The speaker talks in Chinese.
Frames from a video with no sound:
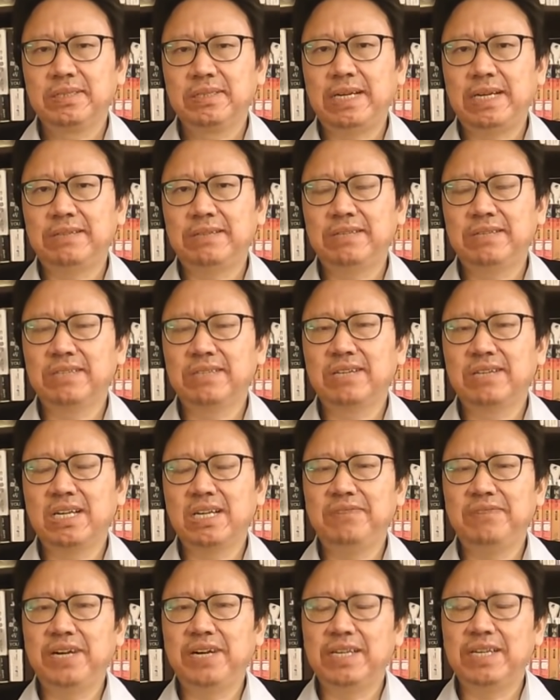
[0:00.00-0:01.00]
但这个障
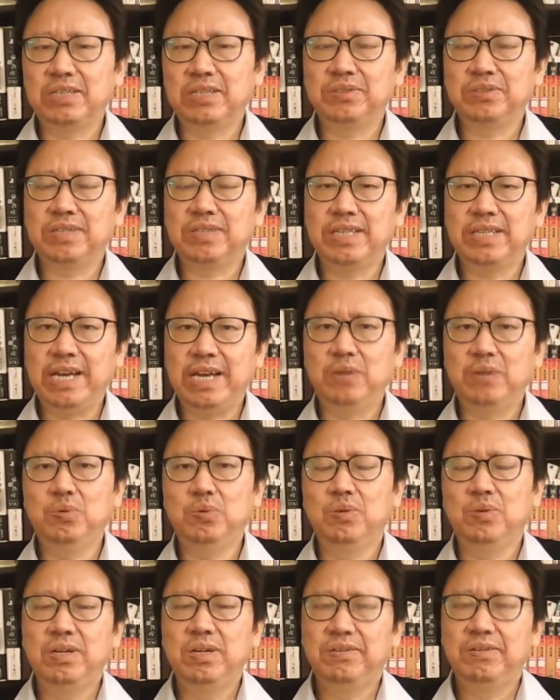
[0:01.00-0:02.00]
眼法也就是个掩
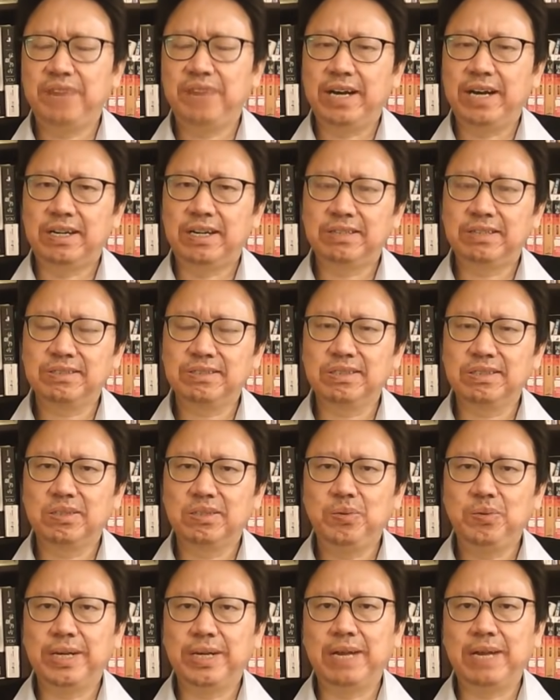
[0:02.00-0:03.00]
护，反而是
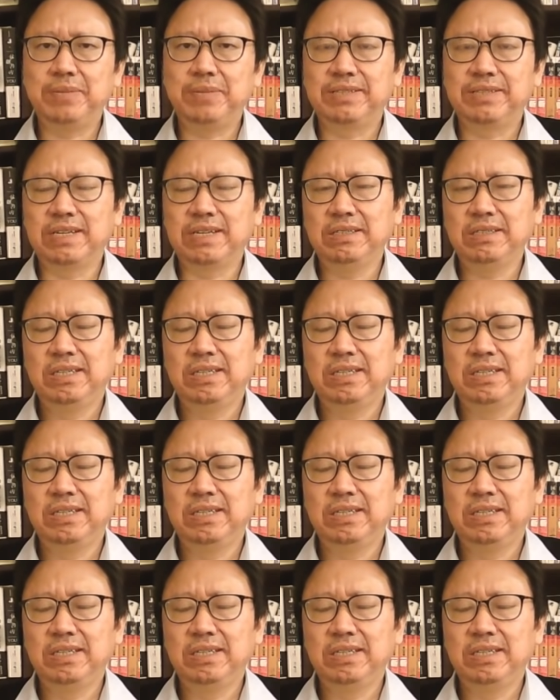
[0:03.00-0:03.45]
欲盖弥彰。